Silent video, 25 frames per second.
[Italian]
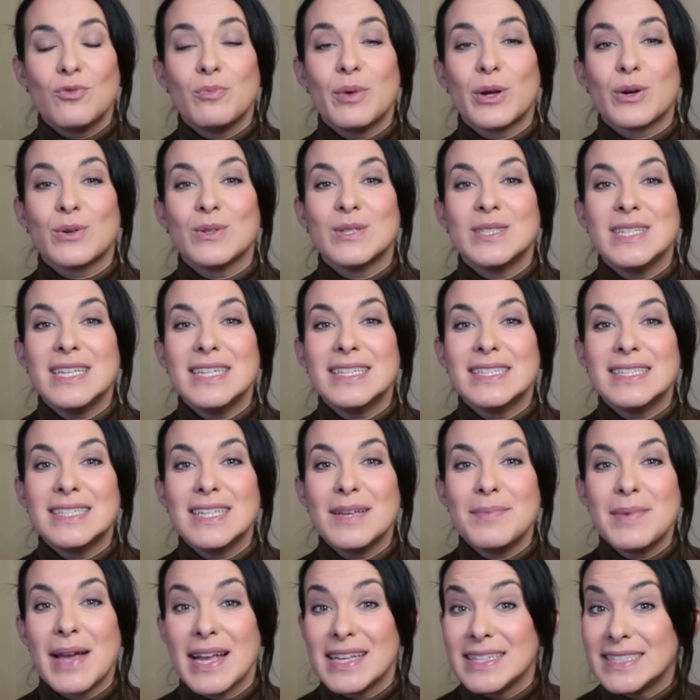
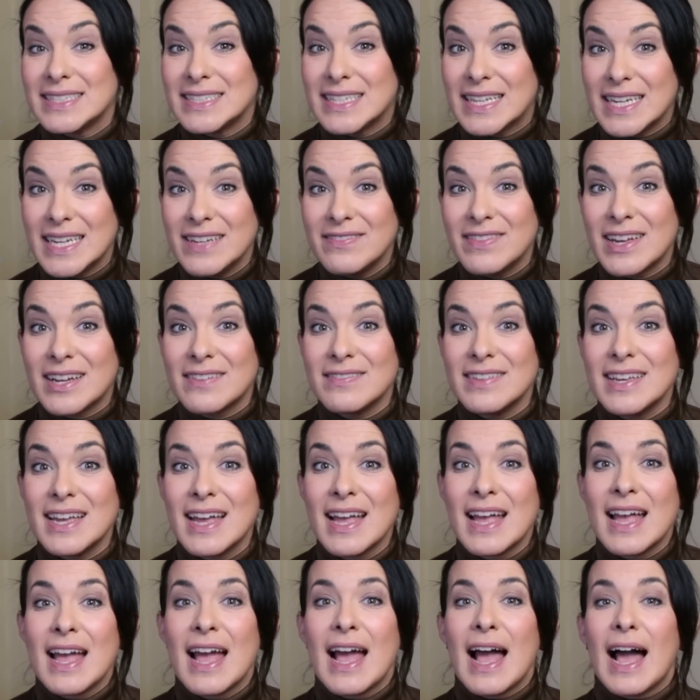numerosissime a iscrivervi
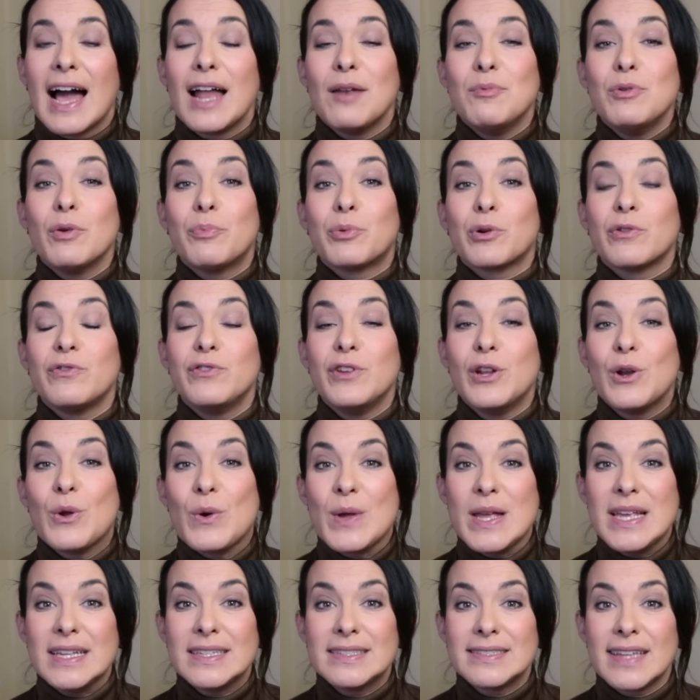al mio
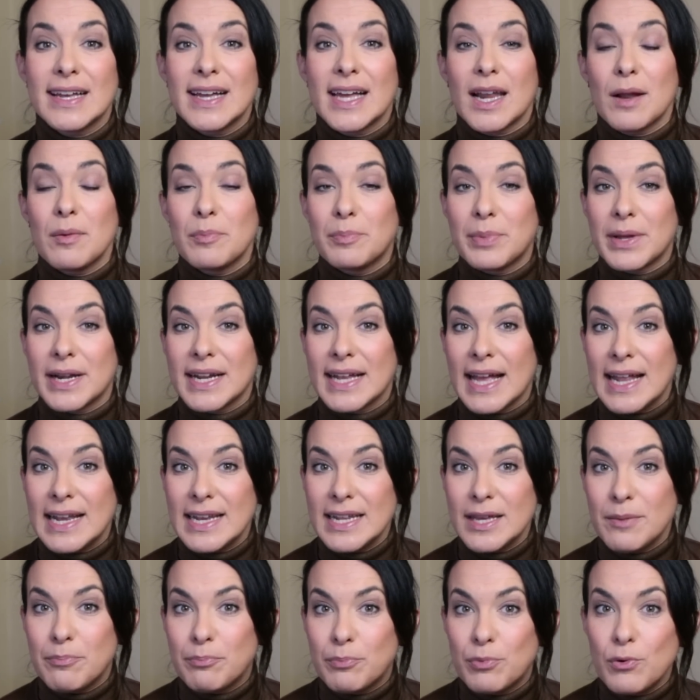profilo Instagram perché
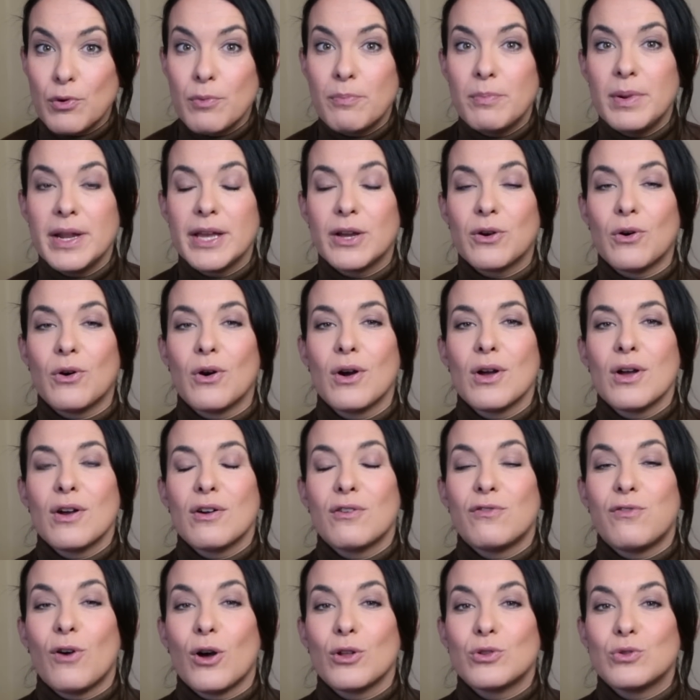lì pubblico
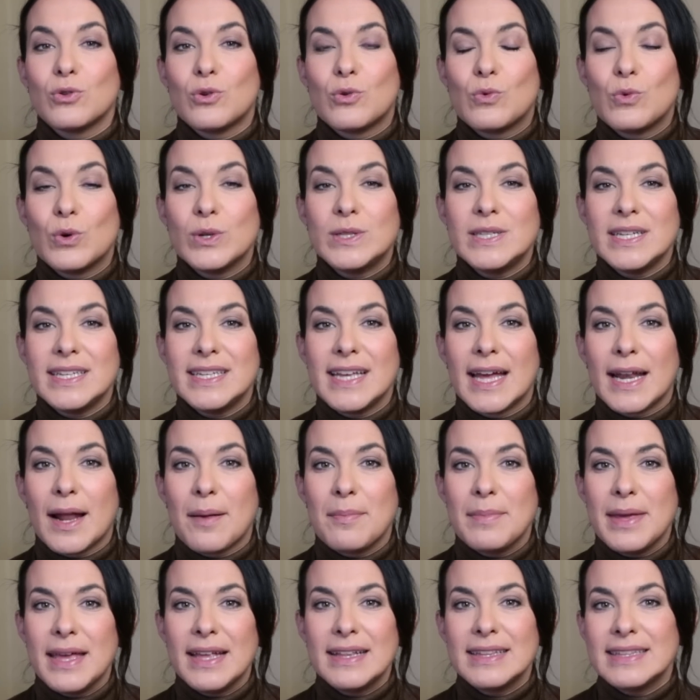foto
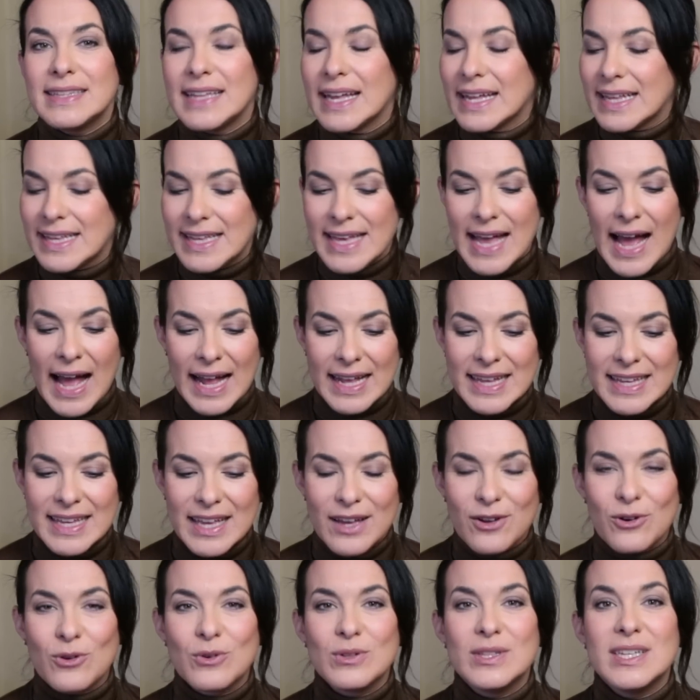quotidianamente,
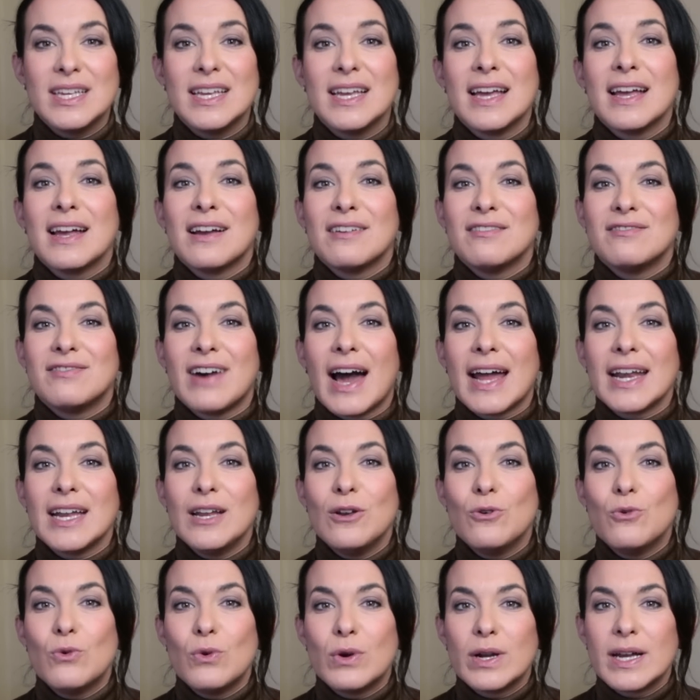chiacchiero di
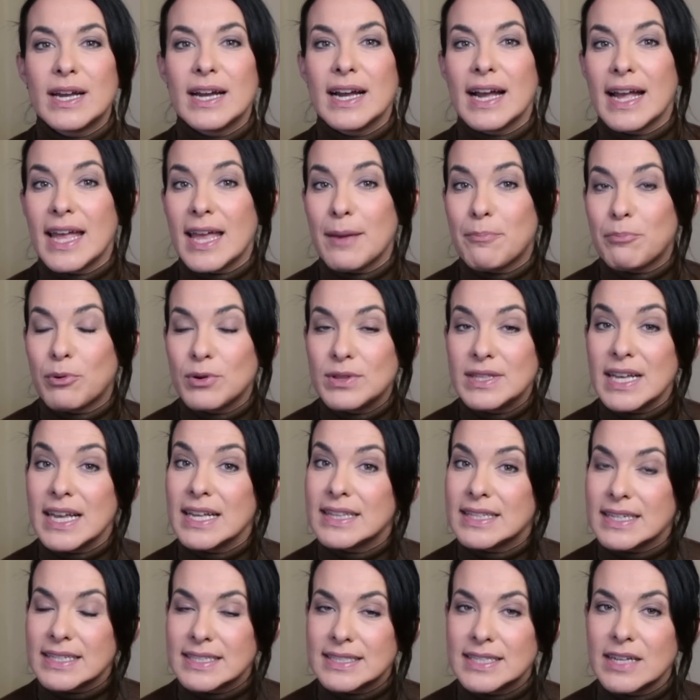vari look e
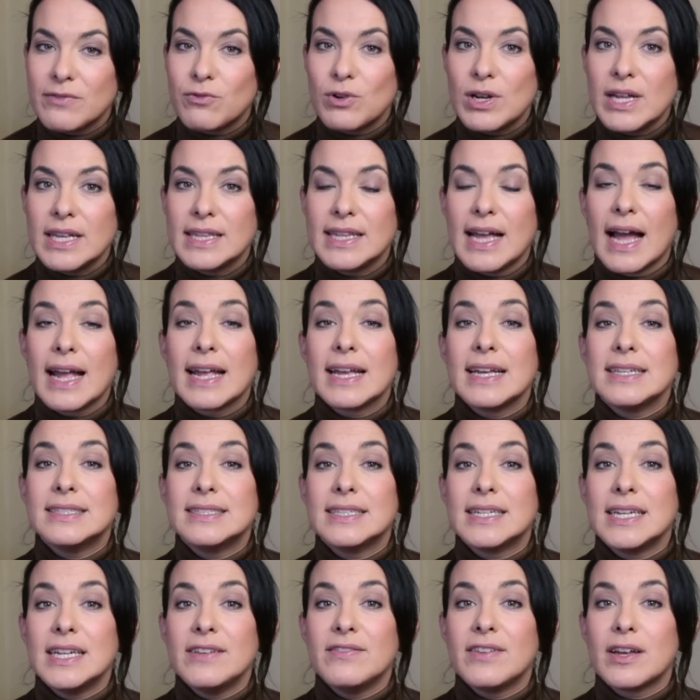potete, se volete, anche
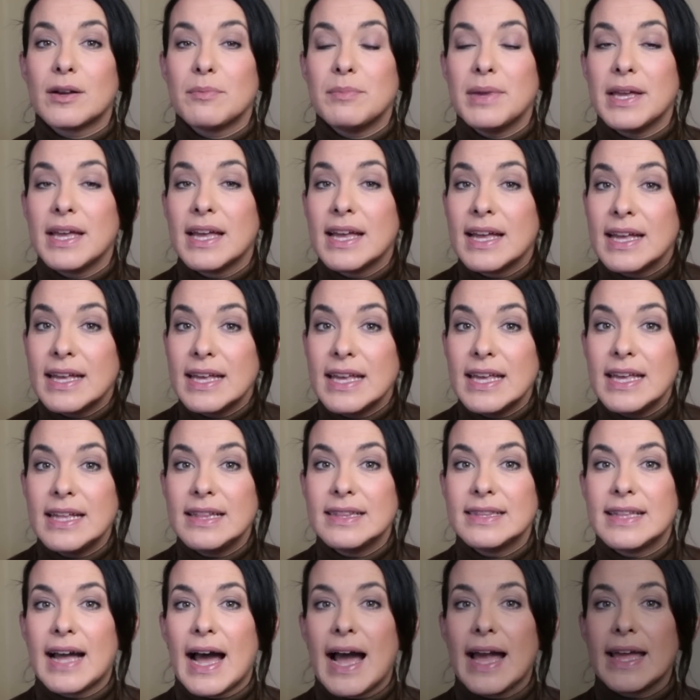scrivermi
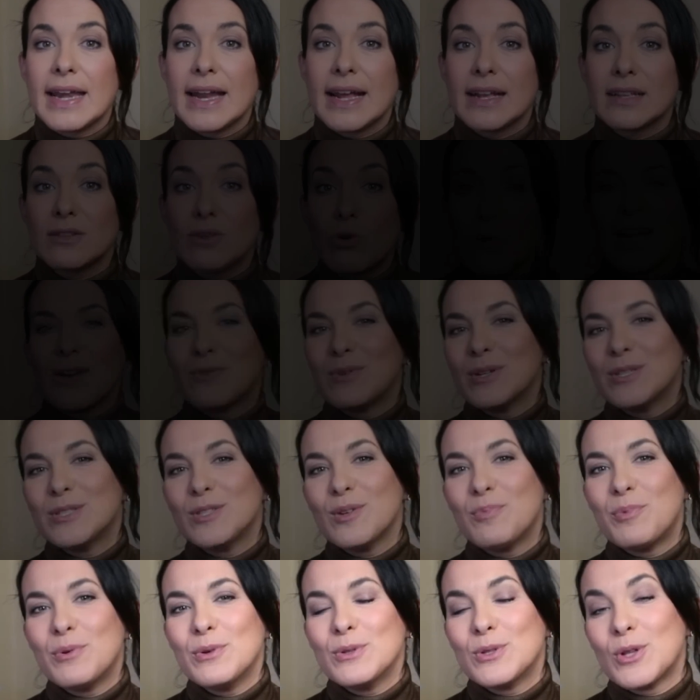in direct. A
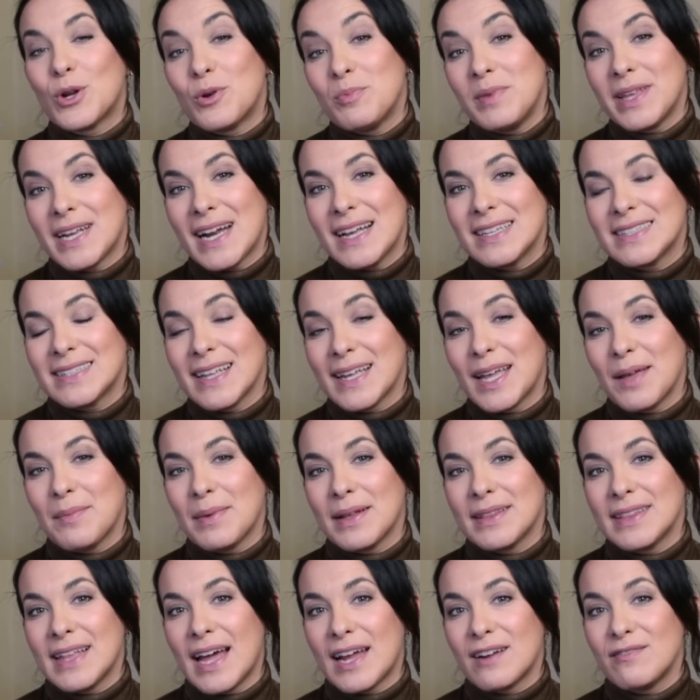questo punto non mi resta che
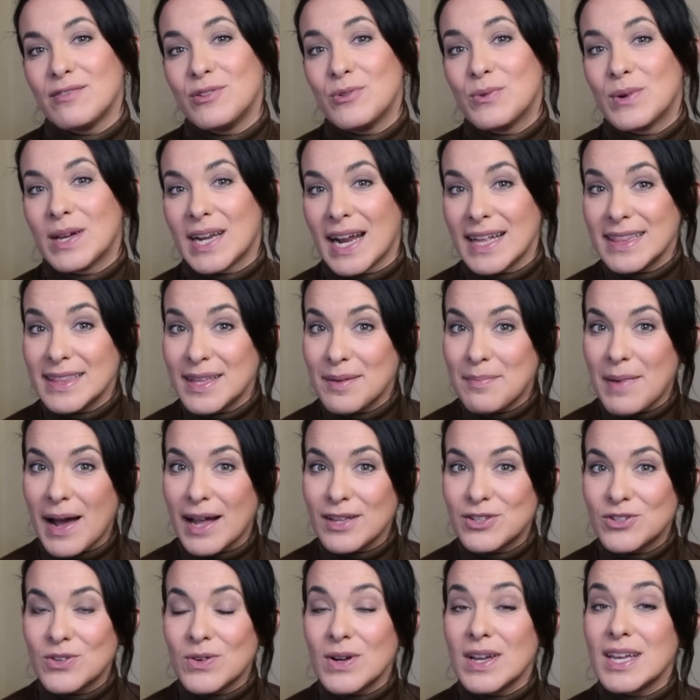mandarvi un grande
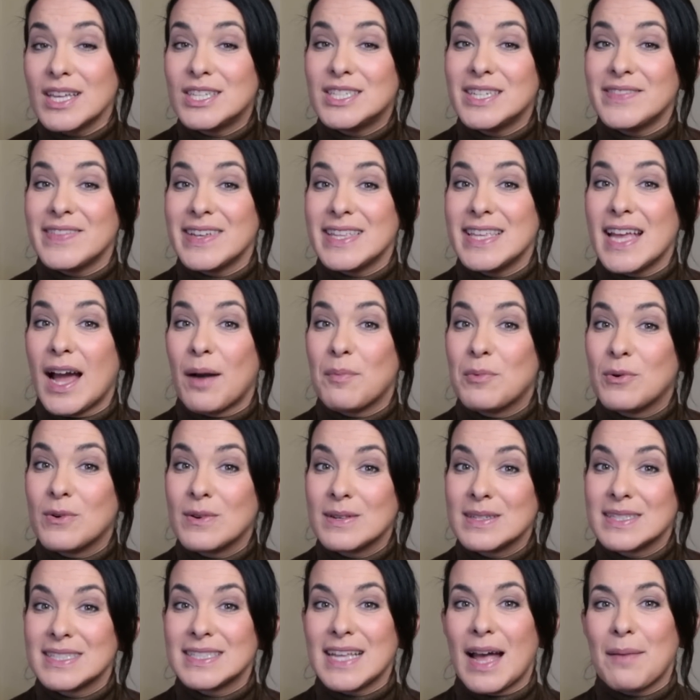bacio e ci
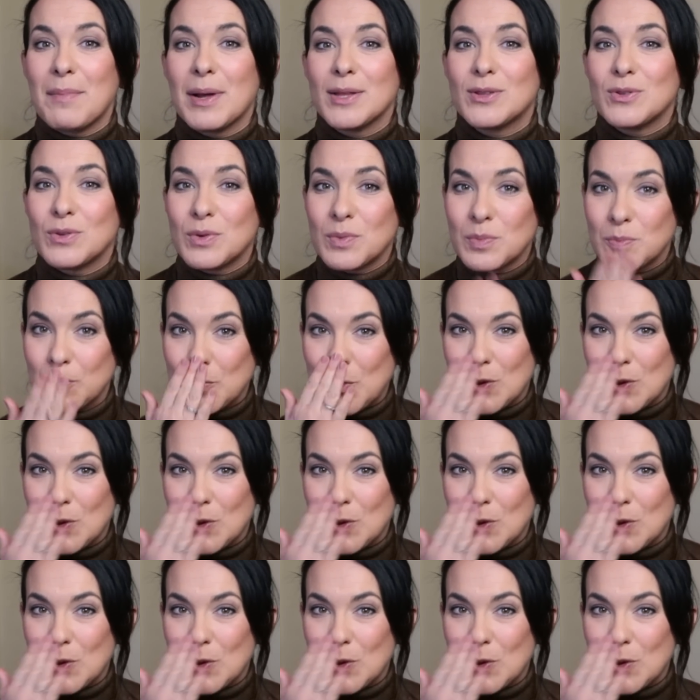vediamo sabato.